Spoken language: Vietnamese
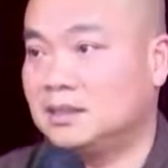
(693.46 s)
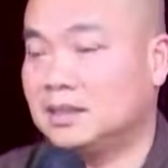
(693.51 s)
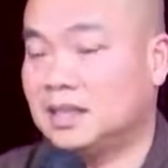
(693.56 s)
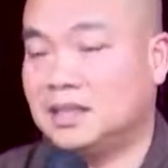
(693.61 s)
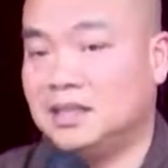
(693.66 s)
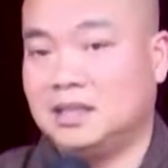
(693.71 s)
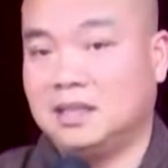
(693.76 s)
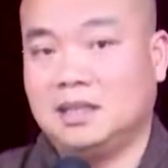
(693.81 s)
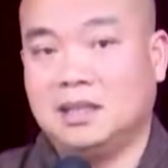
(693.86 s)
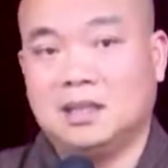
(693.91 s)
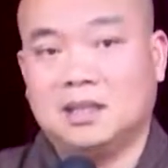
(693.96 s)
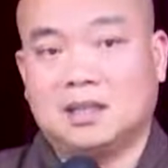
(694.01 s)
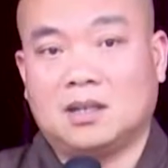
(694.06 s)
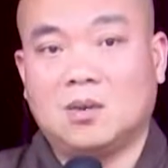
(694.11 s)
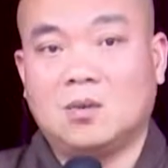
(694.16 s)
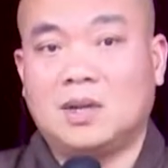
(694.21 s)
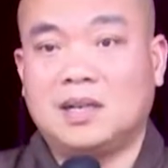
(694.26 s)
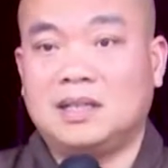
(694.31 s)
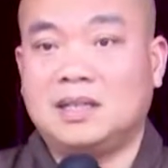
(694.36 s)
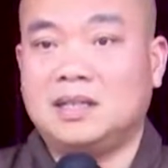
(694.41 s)
Tại vì
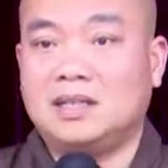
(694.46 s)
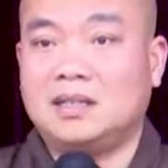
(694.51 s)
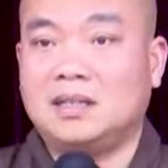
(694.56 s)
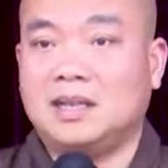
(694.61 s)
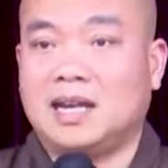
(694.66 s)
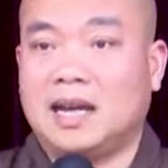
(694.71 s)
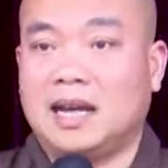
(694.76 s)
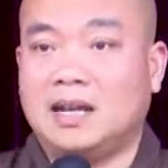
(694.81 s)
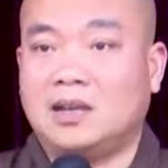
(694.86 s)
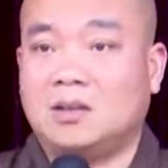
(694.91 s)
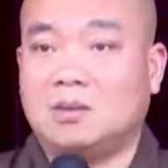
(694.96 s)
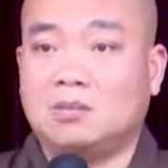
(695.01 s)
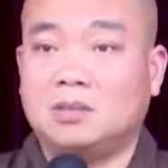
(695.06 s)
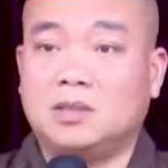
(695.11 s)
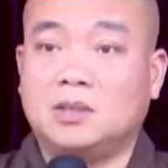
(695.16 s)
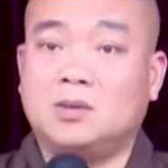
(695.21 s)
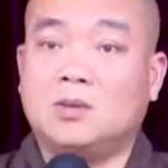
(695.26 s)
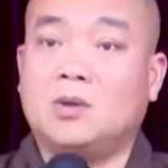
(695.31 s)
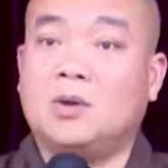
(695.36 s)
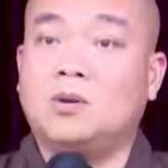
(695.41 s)
có quanh đi trở lại cũng
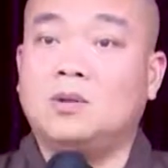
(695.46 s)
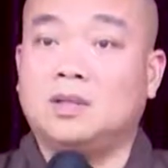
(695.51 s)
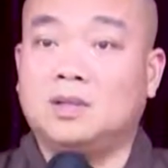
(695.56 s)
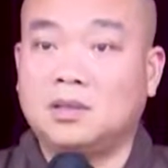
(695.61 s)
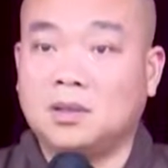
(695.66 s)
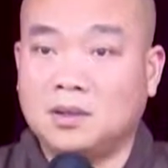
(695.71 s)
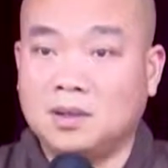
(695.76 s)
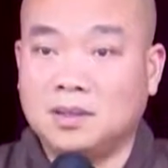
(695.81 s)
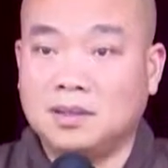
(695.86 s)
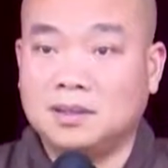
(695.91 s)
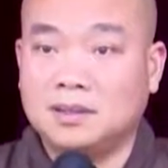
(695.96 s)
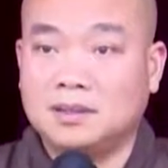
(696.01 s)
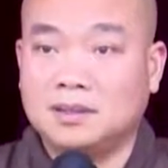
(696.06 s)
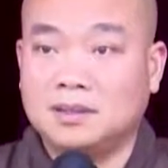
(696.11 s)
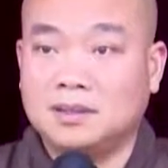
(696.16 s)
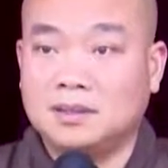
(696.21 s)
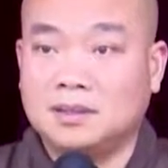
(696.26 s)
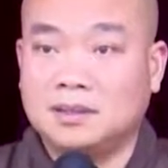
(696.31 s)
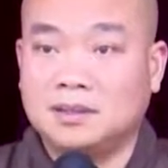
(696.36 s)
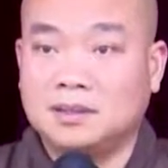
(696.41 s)
chịu khổ nữa thôi.
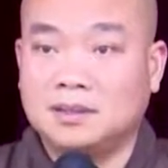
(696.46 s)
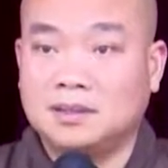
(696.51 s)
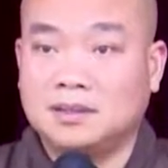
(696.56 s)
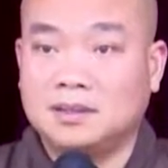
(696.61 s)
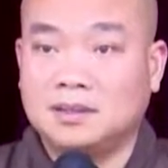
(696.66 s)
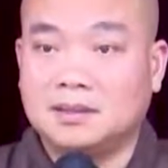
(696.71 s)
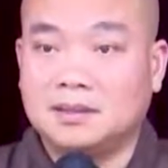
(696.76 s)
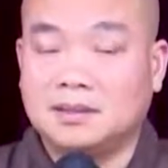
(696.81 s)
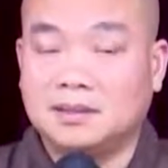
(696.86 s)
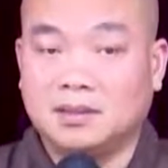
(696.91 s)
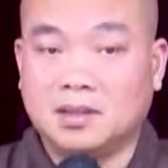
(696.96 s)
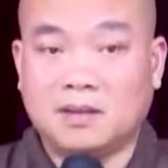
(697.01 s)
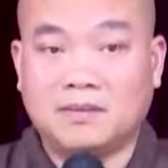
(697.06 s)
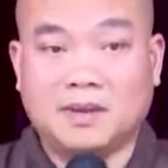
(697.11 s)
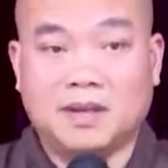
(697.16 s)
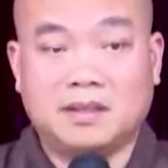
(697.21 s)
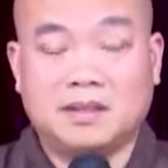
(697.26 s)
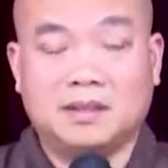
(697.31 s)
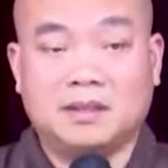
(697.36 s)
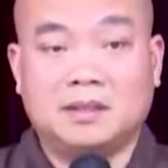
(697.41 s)
Do
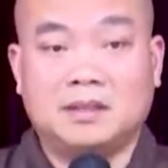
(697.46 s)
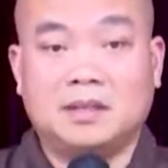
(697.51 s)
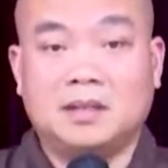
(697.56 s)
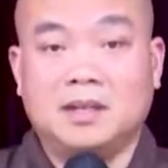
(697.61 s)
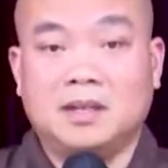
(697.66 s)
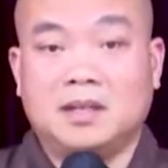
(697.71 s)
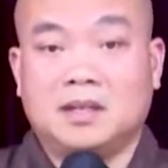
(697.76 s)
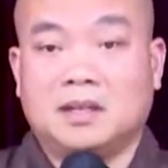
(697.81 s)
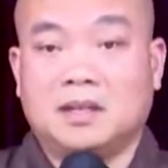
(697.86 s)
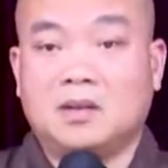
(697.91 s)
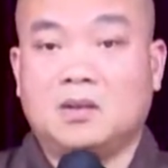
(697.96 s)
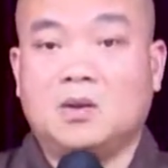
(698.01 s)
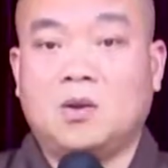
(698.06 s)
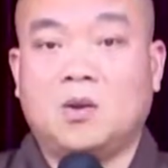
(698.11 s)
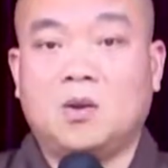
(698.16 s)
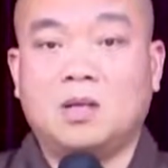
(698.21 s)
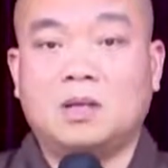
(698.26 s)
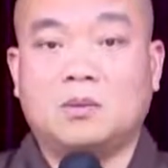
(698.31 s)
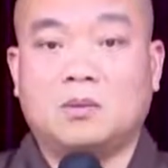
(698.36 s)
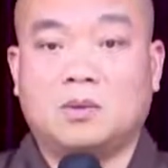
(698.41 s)
vậy cho nên cái
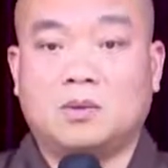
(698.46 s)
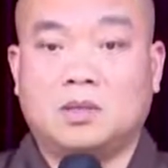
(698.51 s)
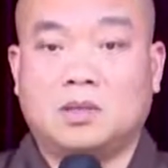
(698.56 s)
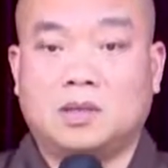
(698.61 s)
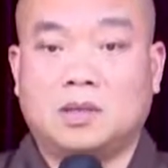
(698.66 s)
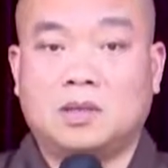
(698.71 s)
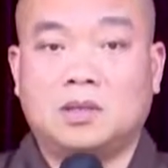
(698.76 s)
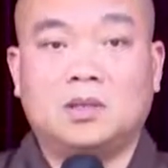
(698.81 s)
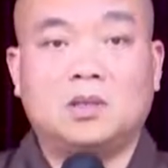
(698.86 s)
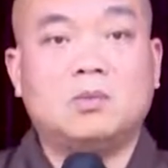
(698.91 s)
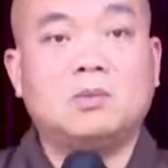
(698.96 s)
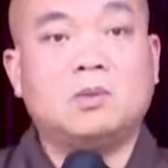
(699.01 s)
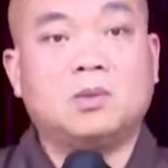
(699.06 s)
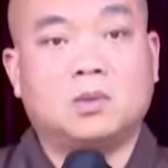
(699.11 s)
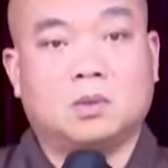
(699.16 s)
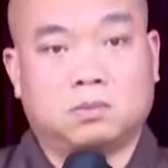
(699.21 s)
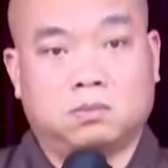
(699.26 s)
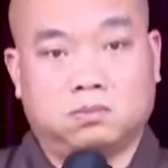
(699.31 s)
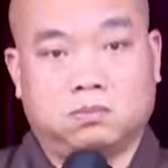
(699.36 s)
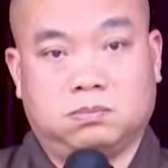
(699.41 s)
khổ trong cuộc đời nó thúc
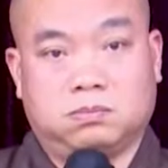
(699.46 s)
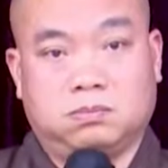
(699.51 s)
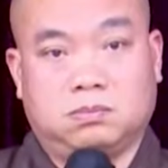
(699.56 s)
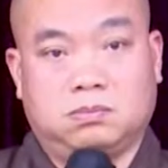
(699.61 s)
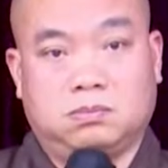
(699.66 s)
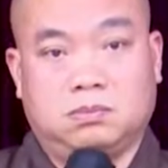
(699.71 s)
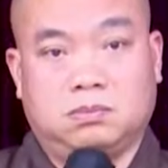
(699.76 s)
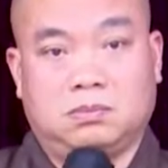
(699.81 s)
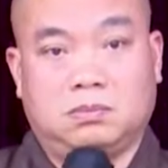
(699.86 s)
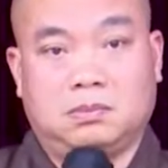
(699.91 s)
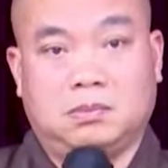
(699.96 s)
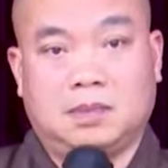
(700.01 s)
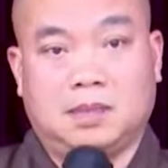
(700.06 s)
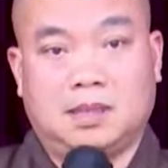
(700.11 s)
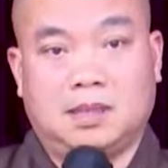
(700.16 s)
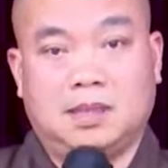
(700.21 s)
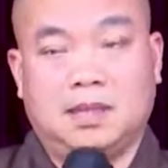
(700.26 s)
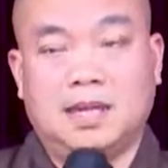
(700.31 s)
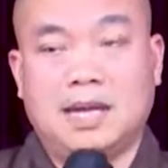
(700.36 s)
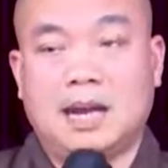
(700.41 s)
giục,
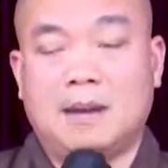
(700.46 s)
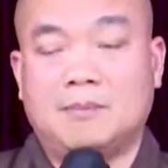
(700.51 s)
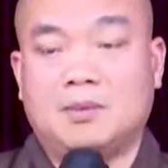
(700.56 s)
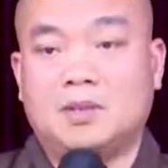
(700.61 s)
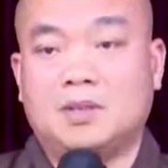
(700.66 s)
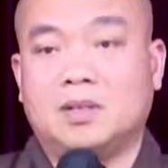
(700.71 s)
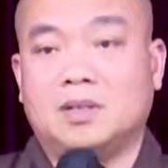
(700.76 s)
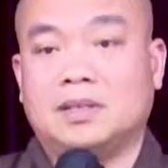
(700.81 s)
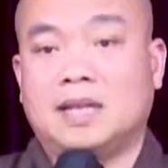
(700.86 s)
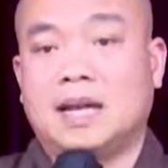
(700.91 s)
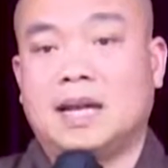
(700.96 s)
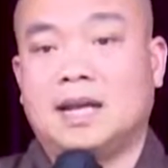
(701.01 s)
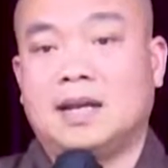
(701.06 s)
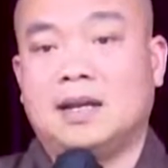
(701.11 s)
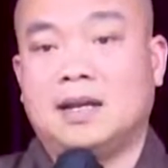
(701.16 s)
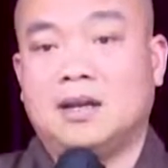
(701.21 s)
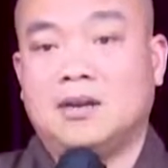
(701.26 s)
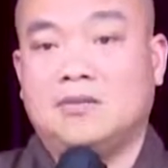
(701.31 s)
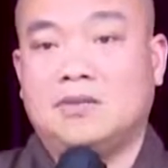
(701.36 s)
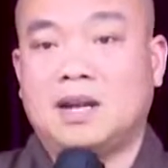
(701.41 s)
nó làm cho người
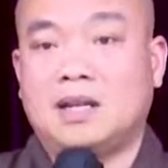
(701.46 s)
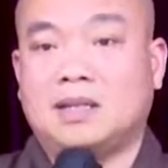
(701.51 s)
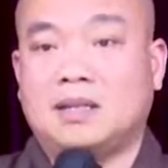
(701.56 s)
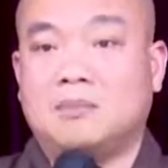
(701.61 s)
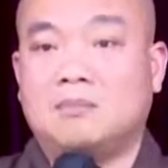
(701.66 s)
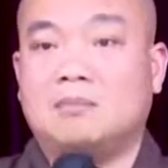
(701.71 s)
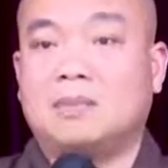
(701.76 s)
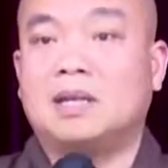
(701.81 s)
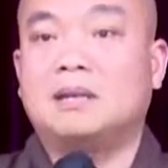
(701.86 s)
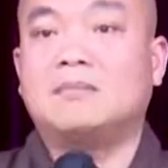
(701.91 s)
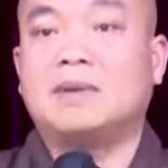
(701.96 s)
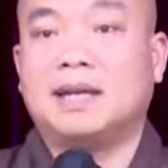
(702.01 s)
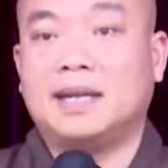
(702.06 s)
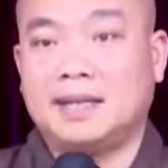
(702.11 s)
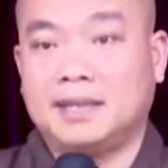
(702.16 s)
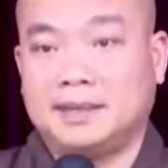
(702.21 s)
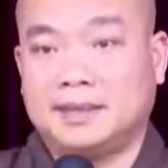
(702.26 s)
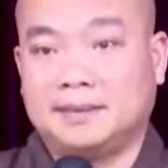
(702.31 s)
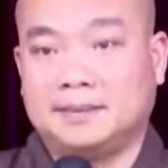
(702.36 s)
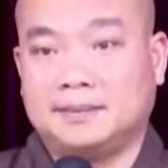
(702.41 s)
ta phát tâm mạnh
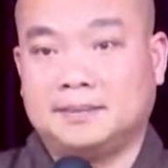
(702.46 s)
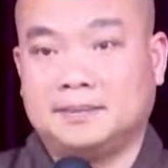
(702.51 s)
mẽ.